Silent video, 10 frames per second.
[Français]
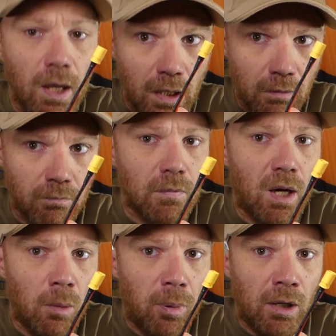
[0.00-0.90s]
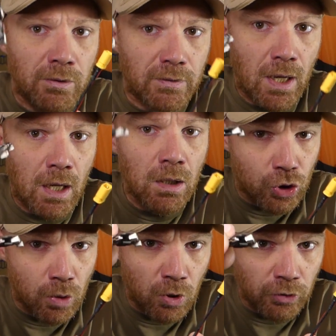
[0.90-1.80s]
Et en parlant de ça,
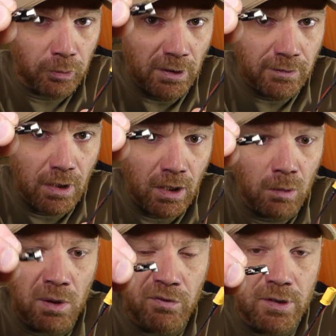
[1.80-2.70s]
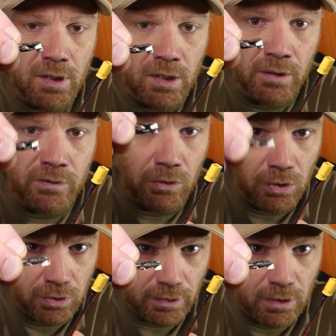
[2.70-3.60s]
je monte maintenant mes VTX
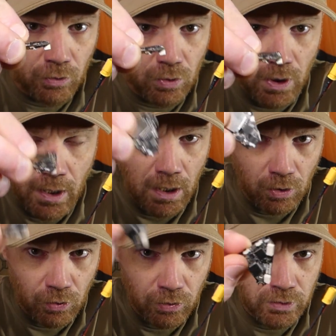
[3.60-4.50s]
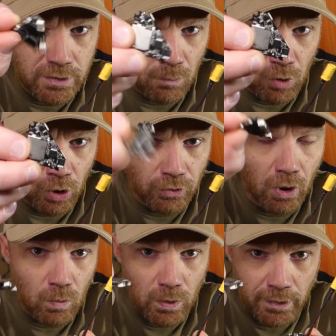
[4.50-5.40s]
euh, triangulaires, le Diamond
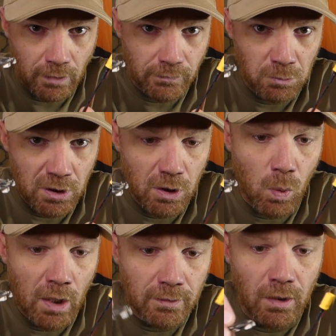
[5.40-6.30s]
ou les 400 mW,